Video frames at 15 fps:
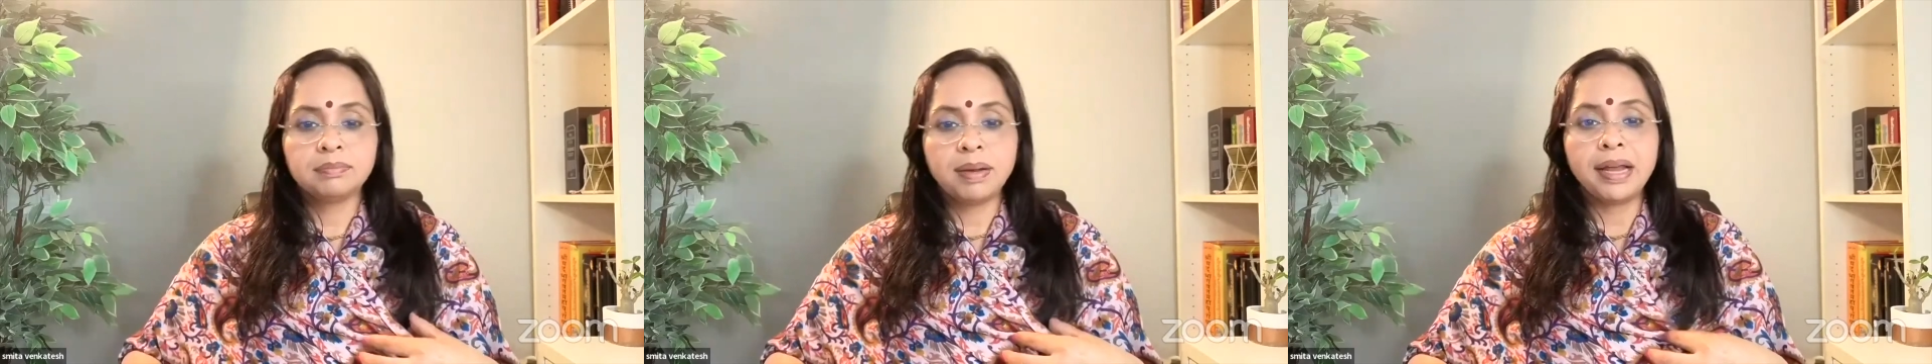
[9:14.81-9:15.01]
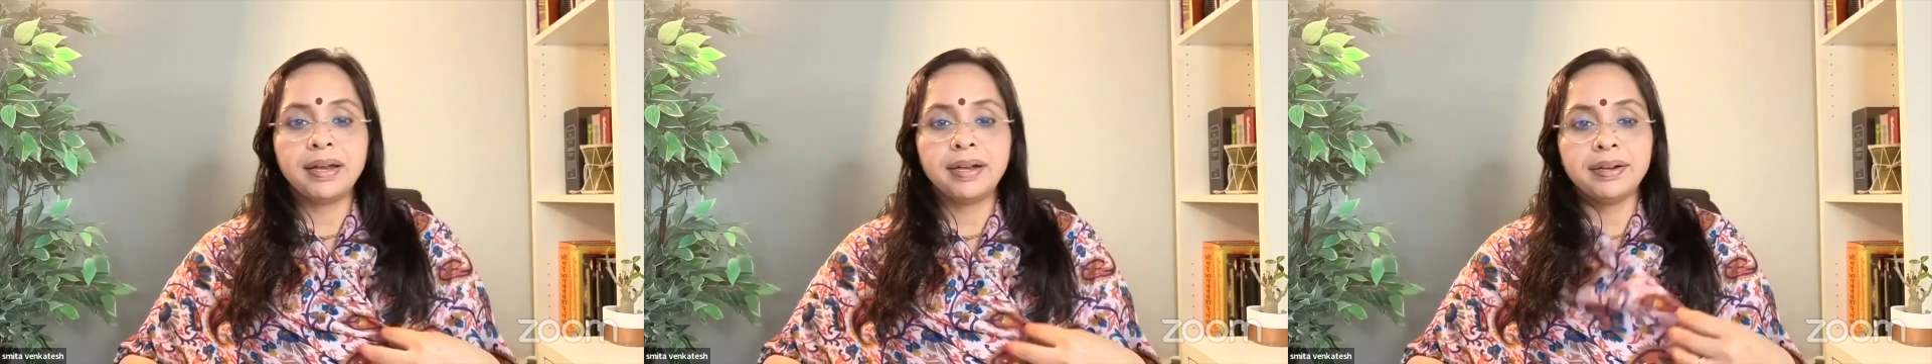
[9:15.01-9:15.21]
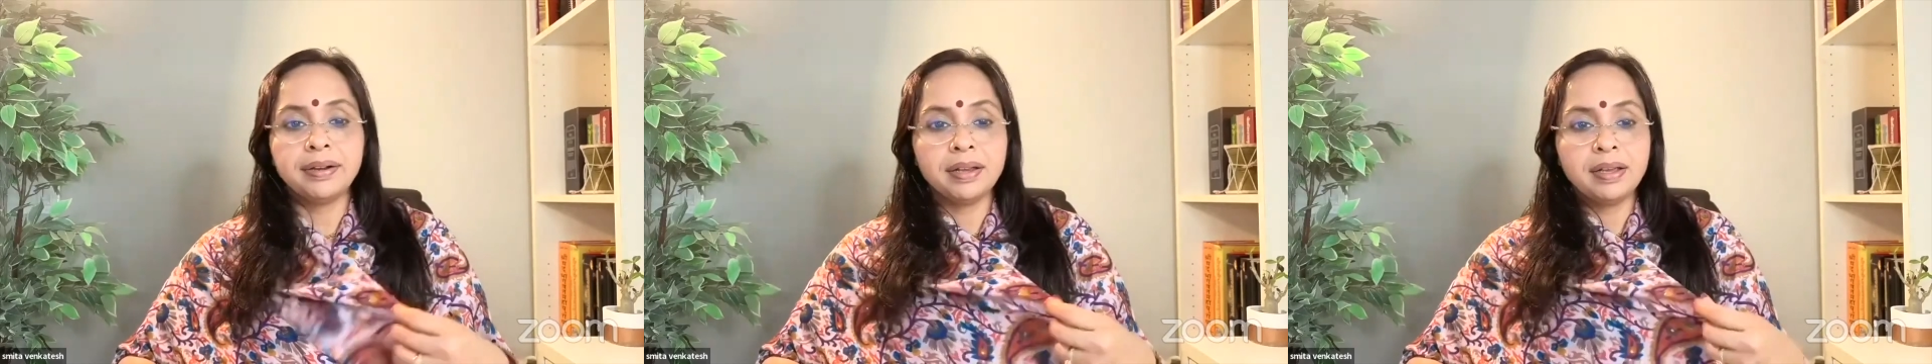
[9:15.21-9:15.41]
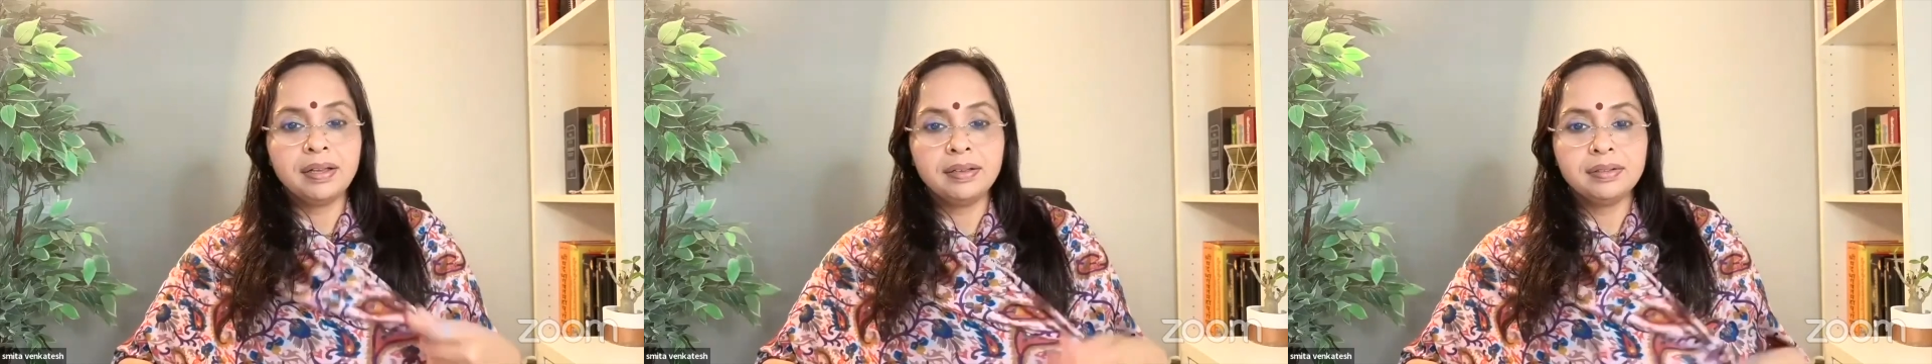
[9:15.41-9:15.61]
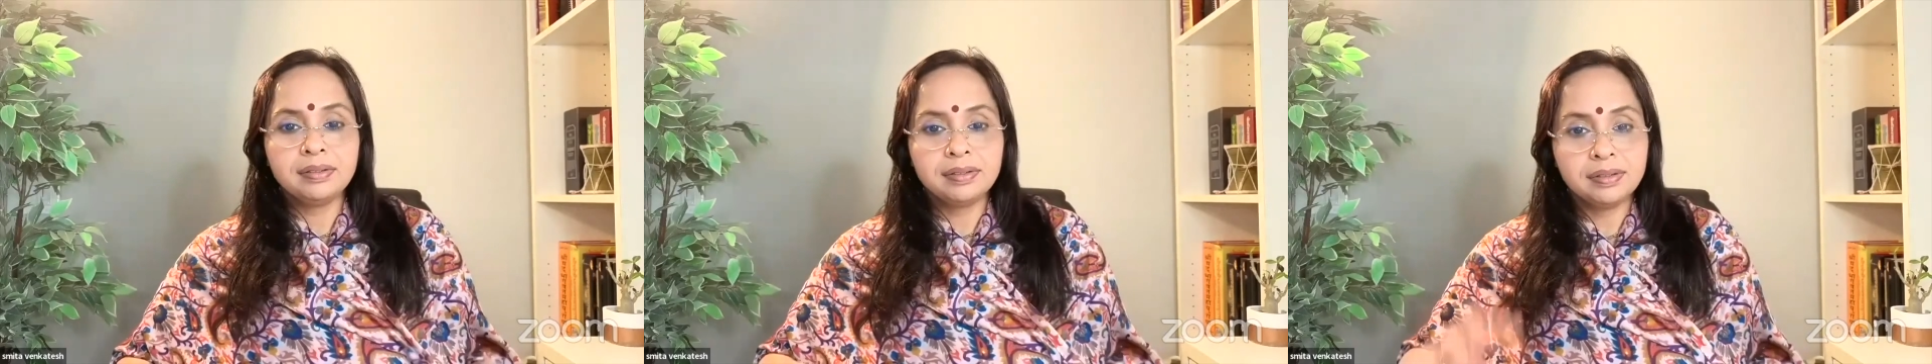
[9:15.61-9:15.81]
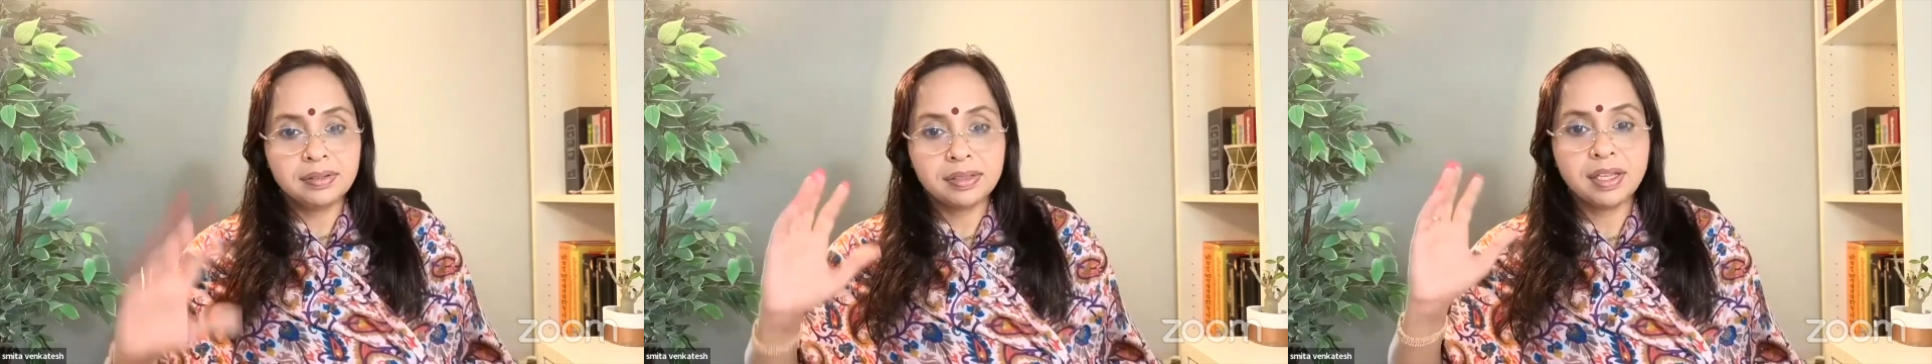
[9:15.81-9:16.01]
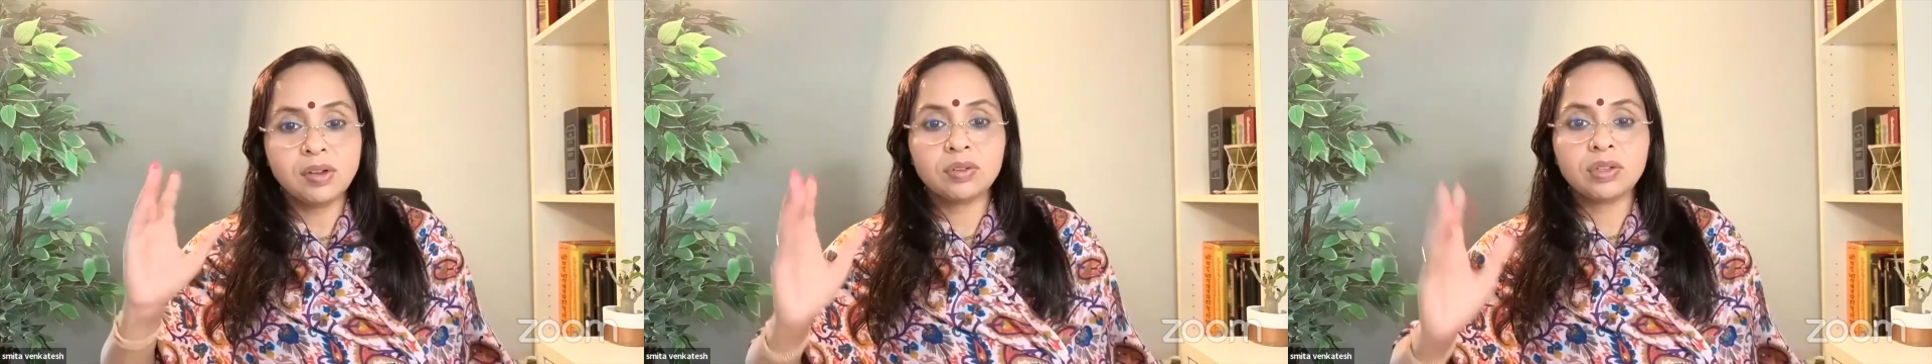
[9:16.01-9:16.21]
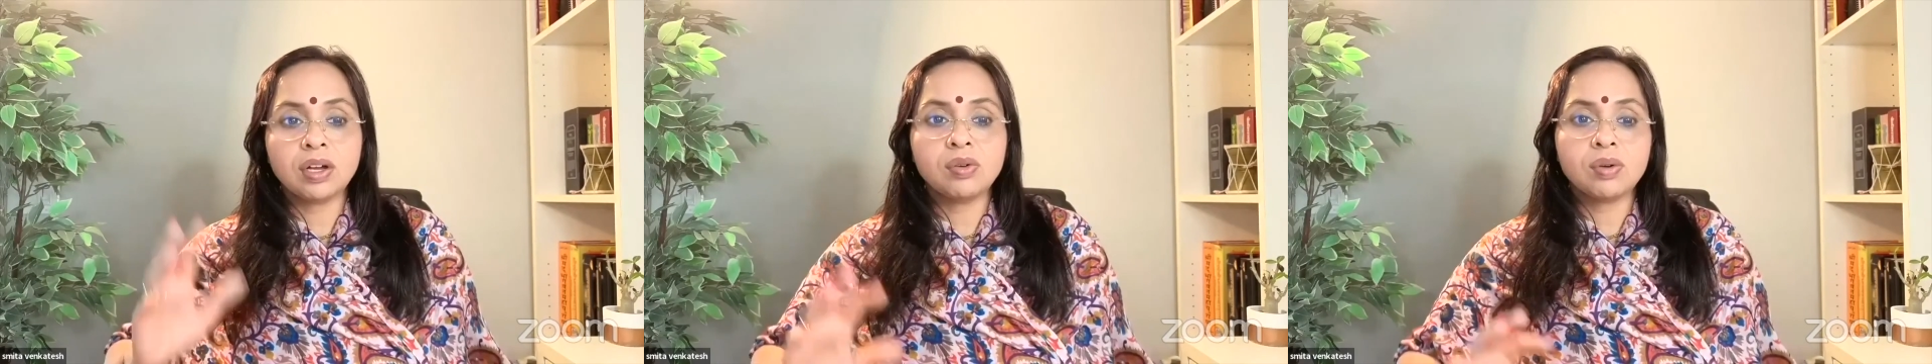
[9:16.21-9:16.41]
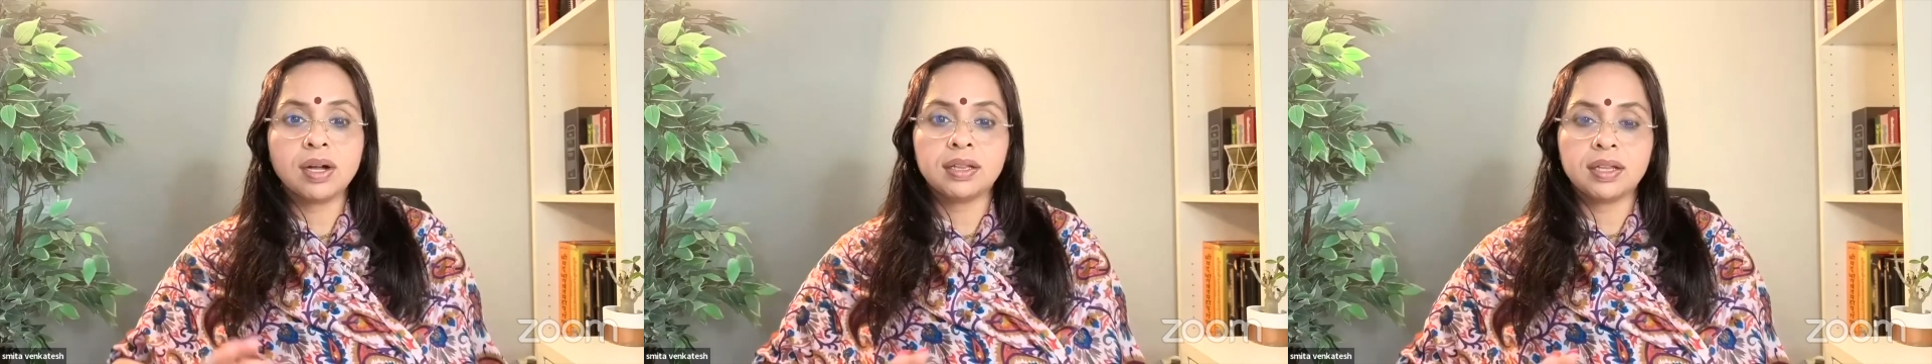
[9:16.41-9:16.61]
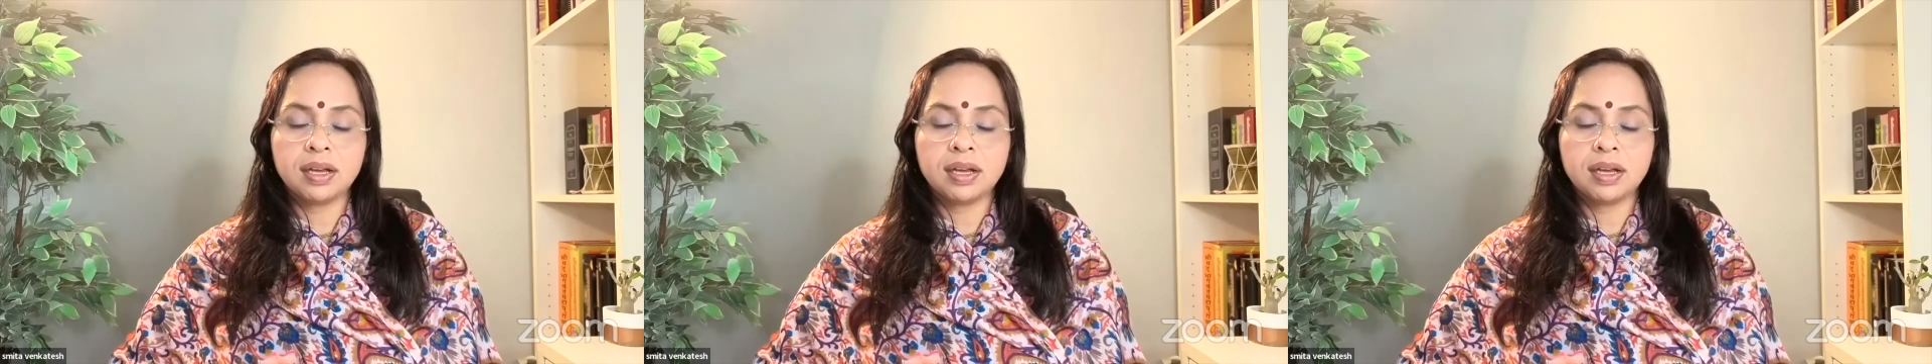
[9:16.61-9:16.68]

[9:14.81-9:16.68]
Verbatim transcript: प्लानिटरी देवताओं का